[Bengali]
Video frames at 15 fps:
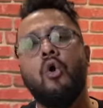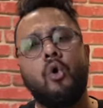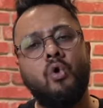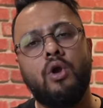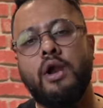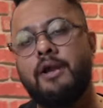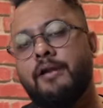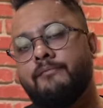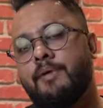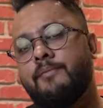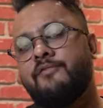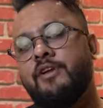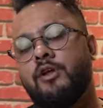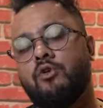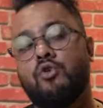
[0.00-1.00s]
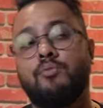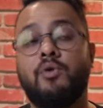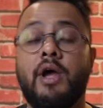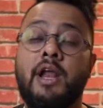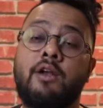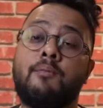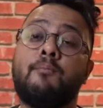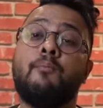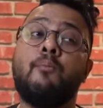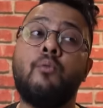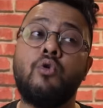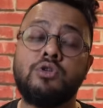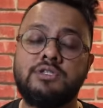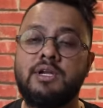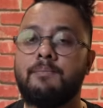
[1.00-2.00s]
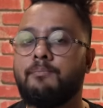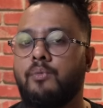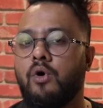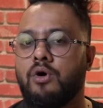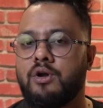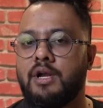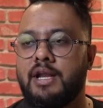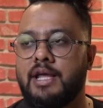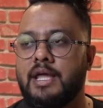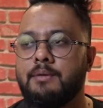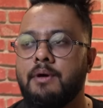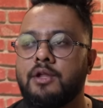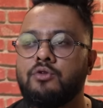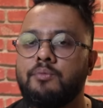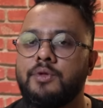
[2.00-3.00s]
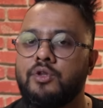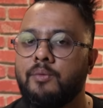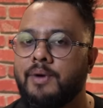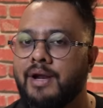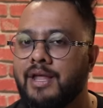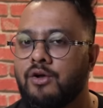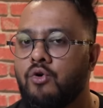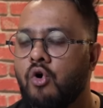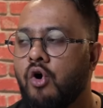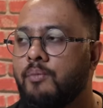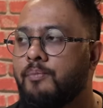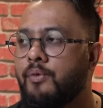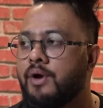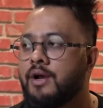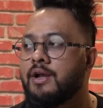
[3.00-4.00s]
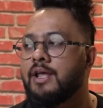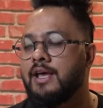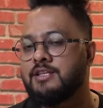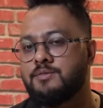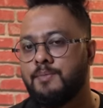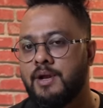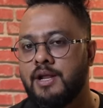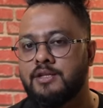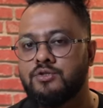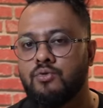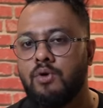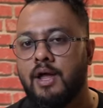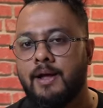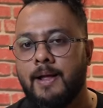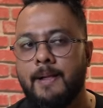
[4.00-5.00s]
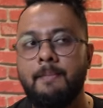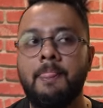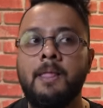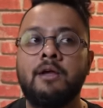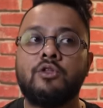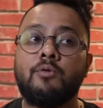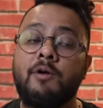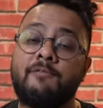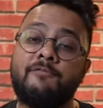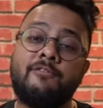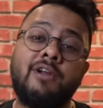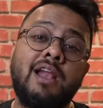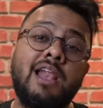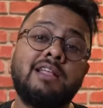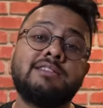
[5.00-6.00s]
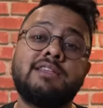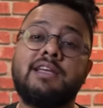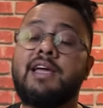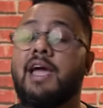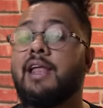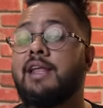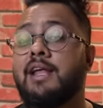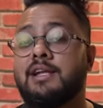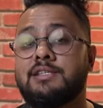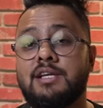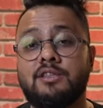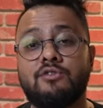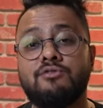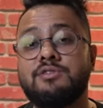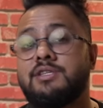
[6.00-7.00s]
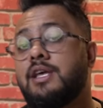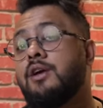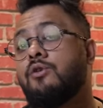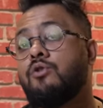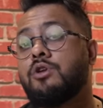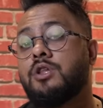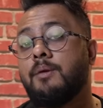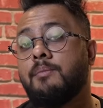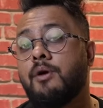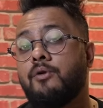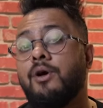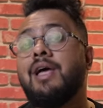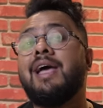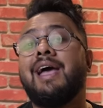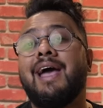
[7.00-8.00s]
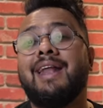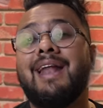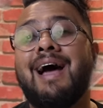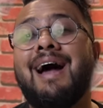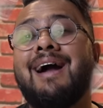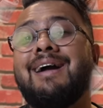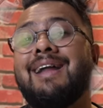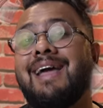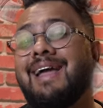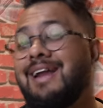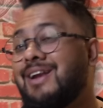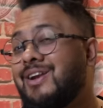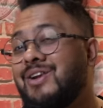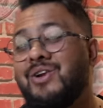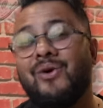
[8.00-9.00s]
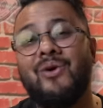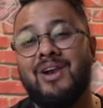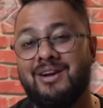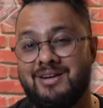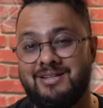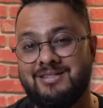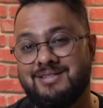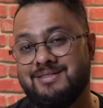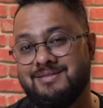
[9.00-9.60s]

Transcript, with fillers: ওগুলো নিয়ে আমরা ভিডিও করব অ্যান্ড মোস্ট ইম্পর্টেন্টলি কীভাবে তুমি তোমার এই কর্পোরেট এক্সপিরিয়েন্সগুলোকে তোমার ফ্রিল্যান্সিং ক্যারিয়ারের সাথেও সিঙ্ক করতে পারো অ্যান্ড আর্ন ইন ডলার্স